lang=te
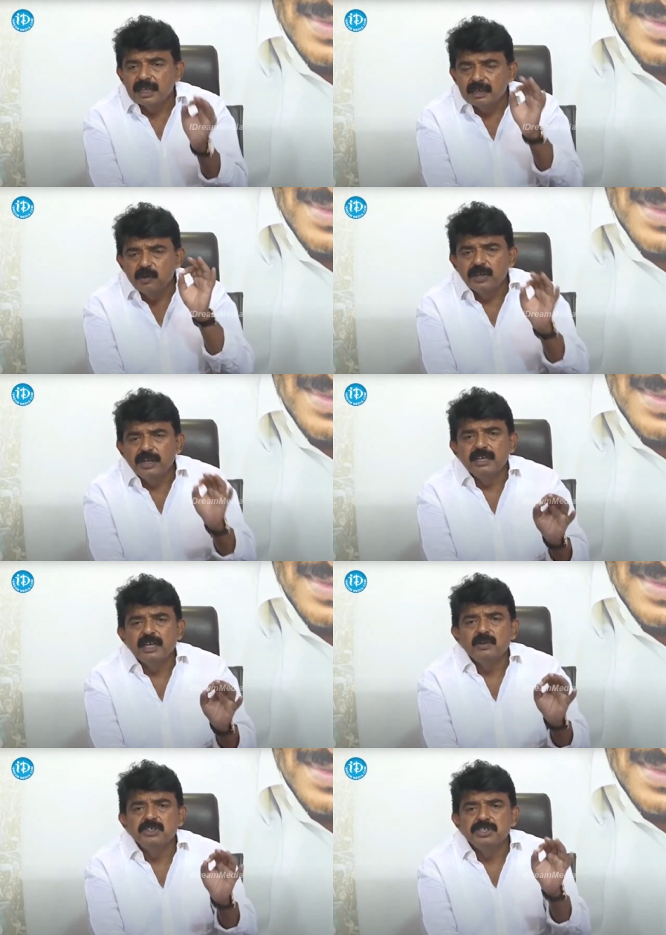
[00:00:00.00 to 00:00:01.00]
జగన్మోహన్ రెడ్డి
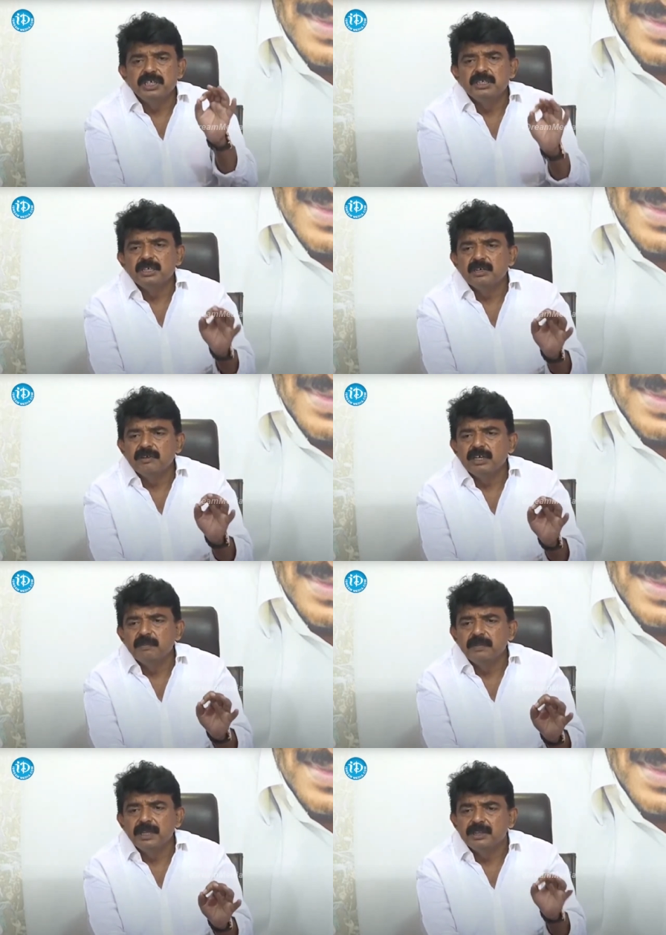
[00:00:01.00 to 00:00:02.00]
గారు వచ్చి చేసినటువంటి
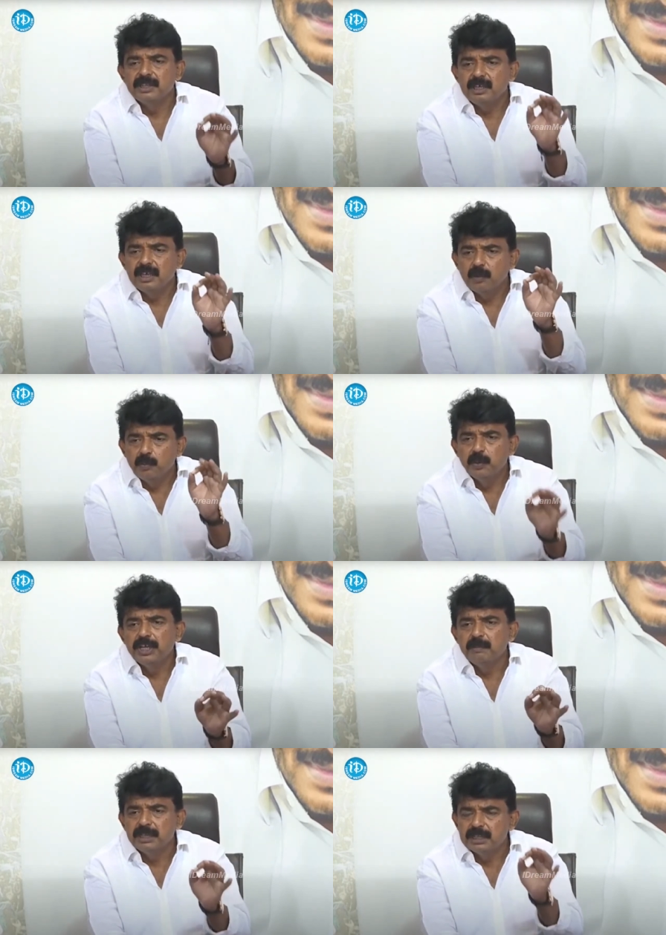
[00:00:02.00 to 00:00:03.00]
ప్రతి
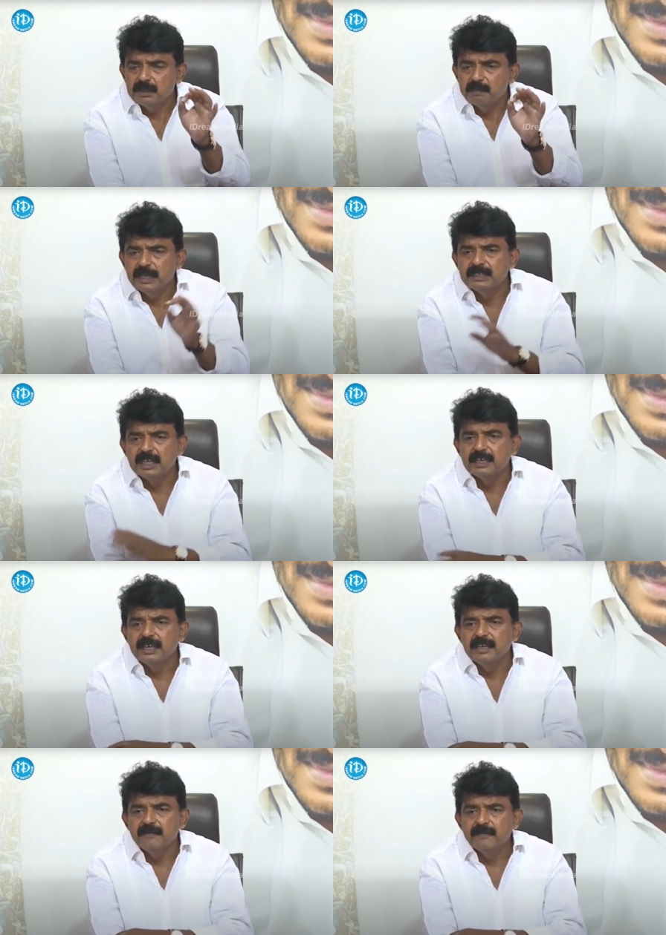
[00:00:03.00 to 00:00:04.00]
అప్పుకి ప్రతి
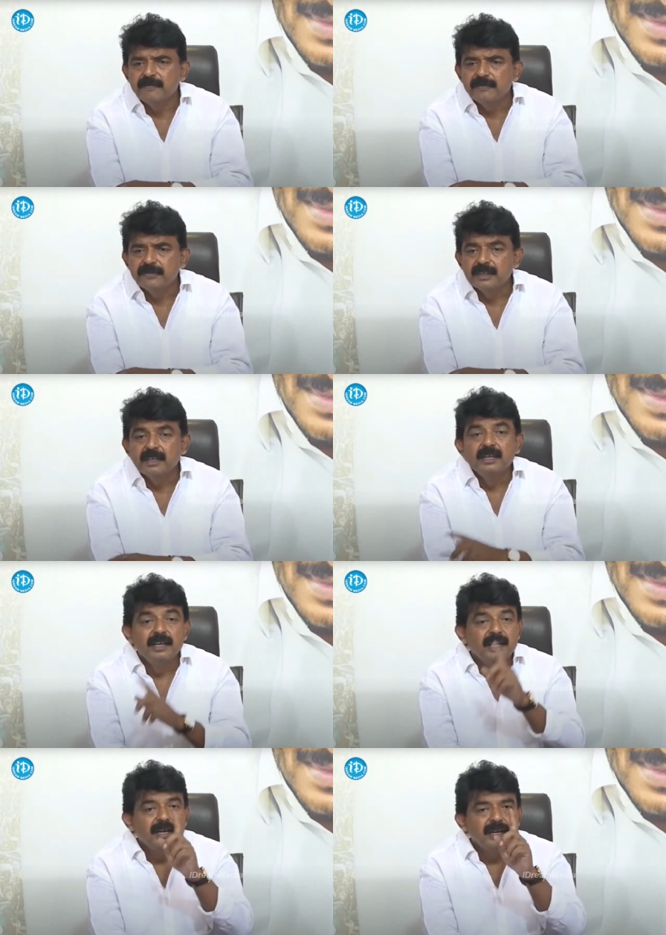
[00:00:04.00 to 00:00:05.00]
పైసాకి
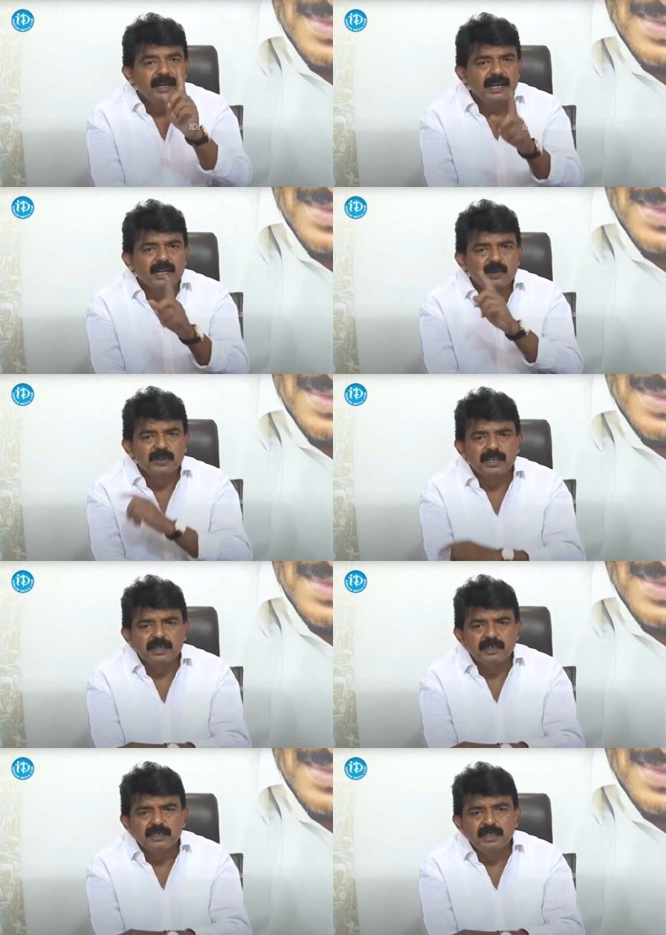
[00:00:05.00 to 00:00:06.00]
లెక్క ఉంది
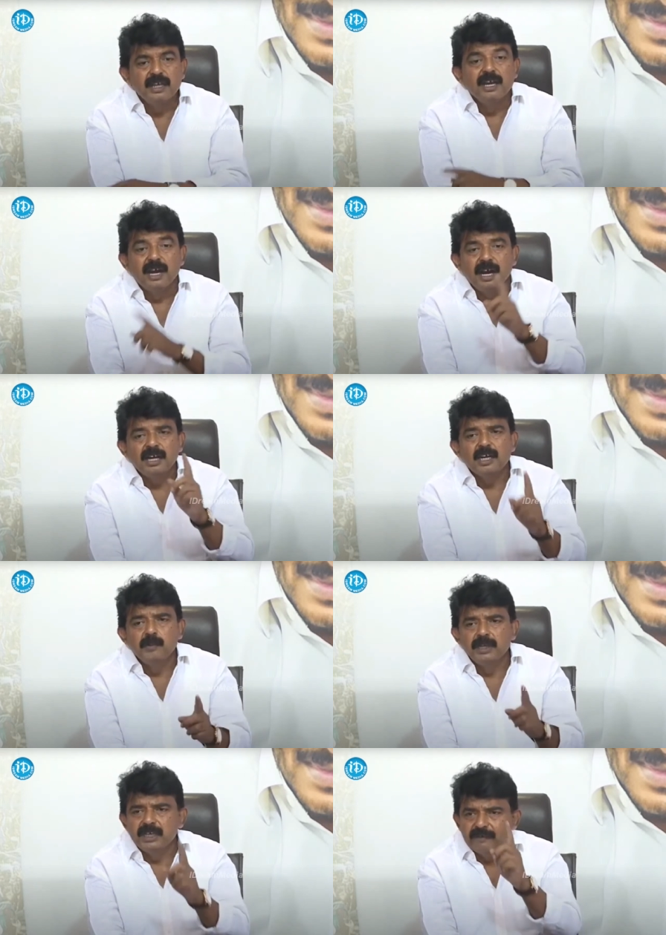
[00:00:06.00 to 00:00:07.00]
ఆ
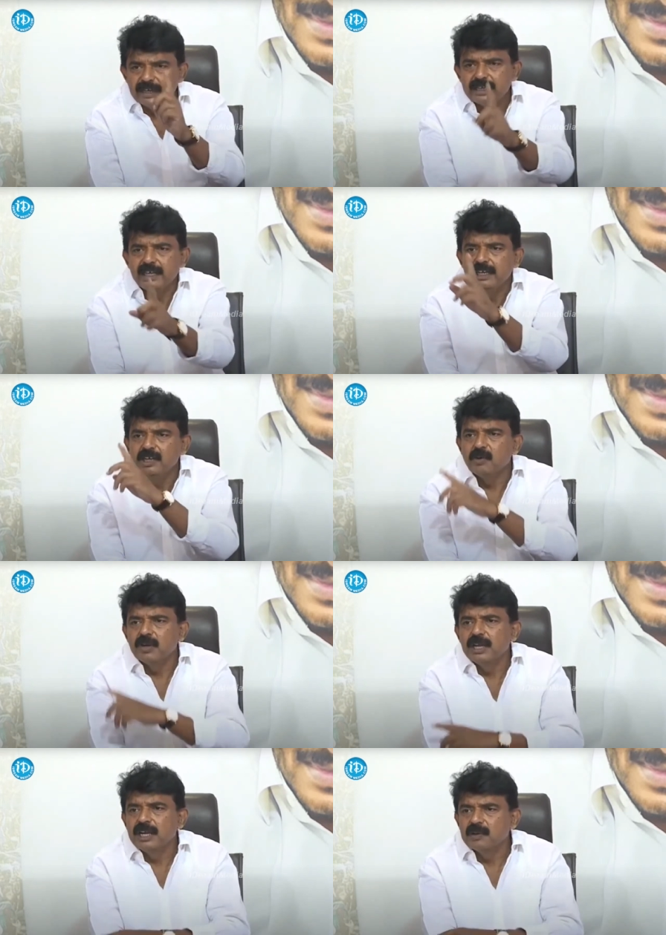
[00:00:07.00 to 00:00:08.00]
డబ్బులు ఎవరికి వెళ్ళినాయో
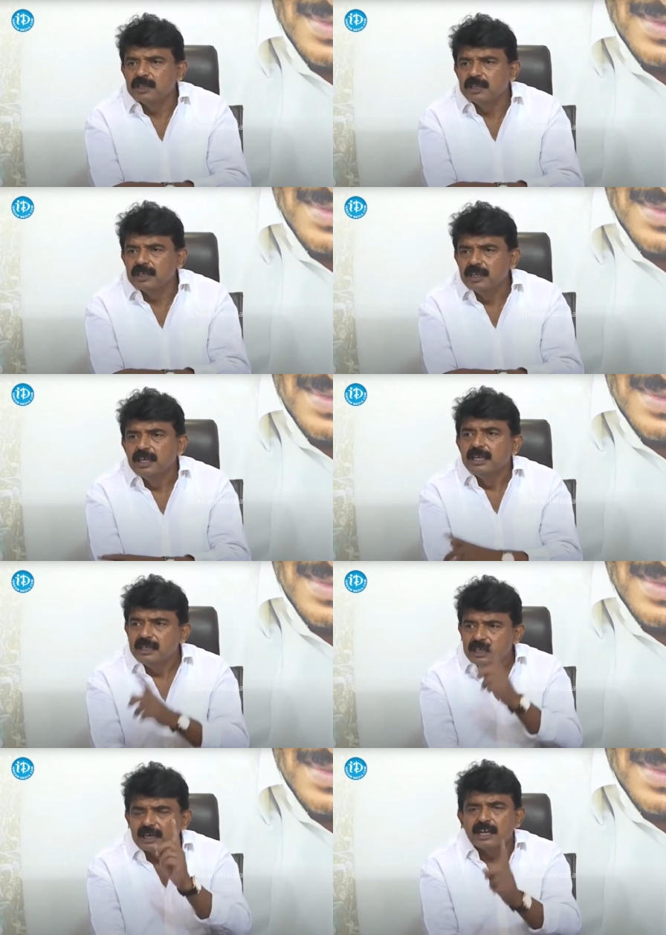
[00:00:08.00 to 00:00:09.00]
కూడా లెక్క ఉంది
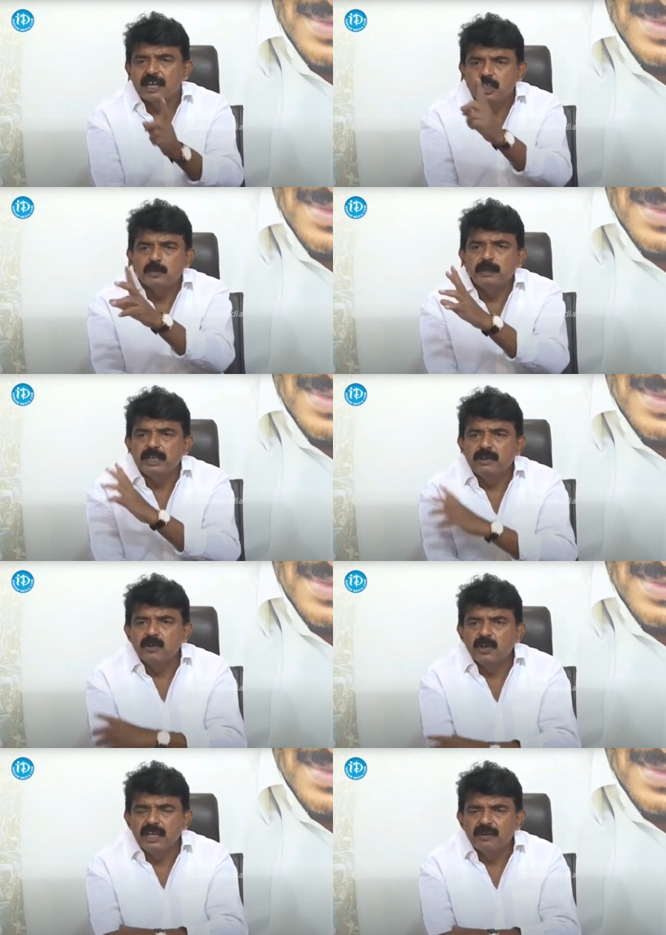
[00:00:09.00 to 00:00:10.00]
ఎక్కడ ఖర్చు పెట్టామో
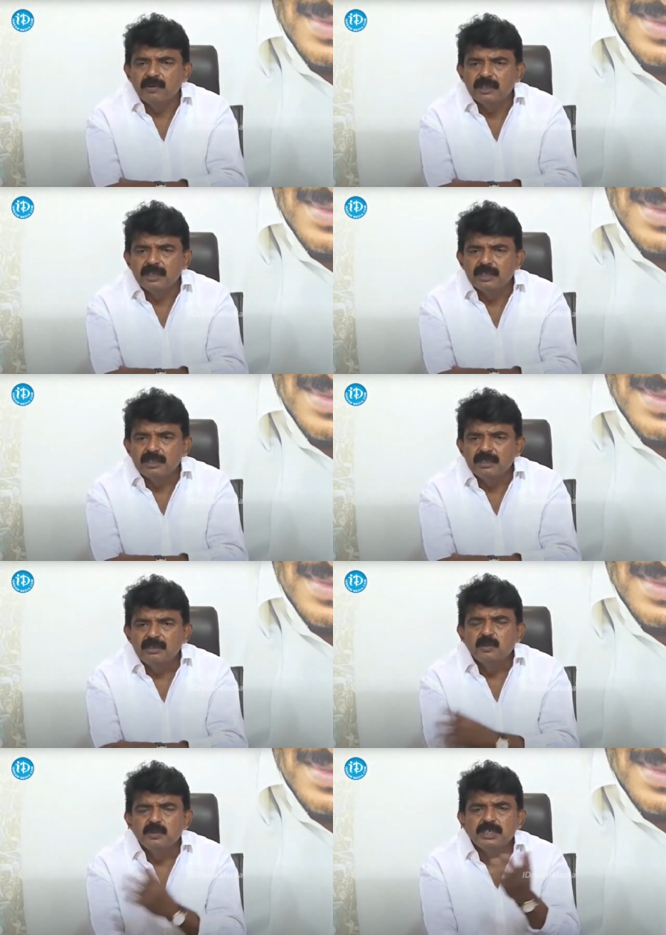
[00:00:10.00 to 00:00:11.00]
కూడా లెక్క ఉంది
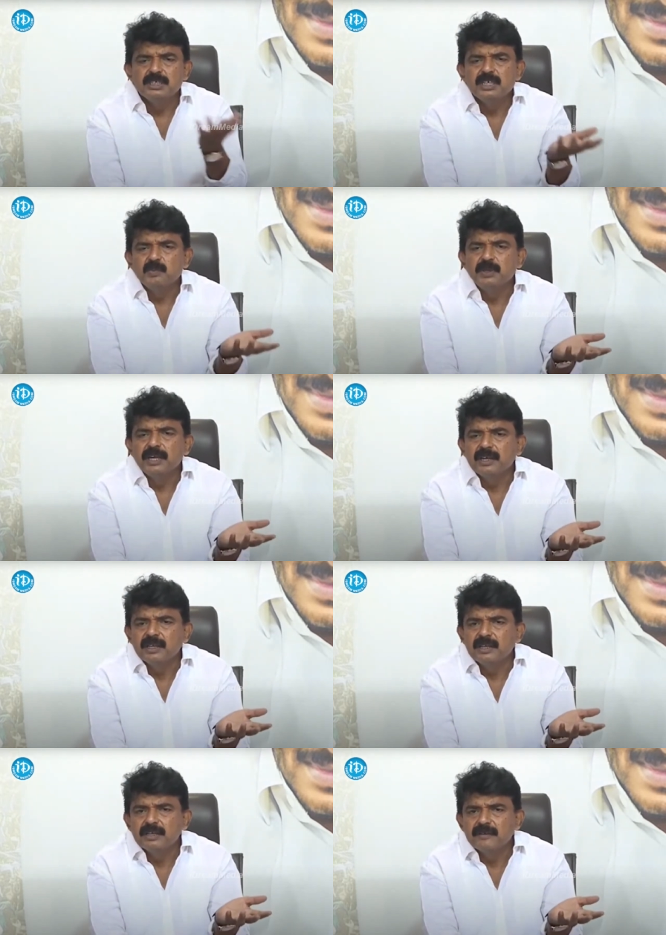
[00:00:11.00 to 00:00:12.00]
నువ్వు చేసిన అప్పులు ఎక్కడ
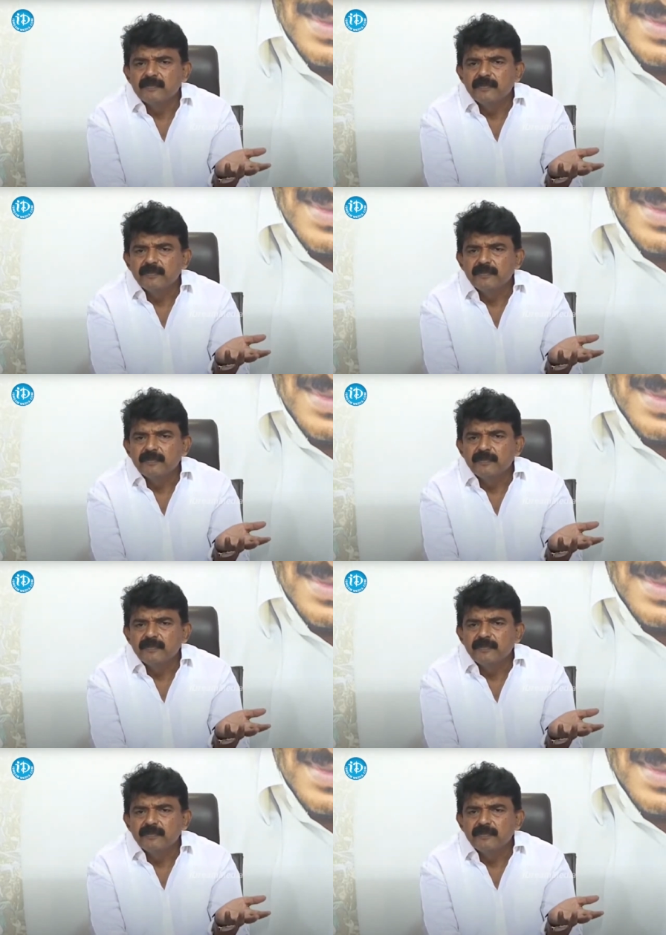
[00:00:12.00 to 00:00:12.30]
ఉన్నావు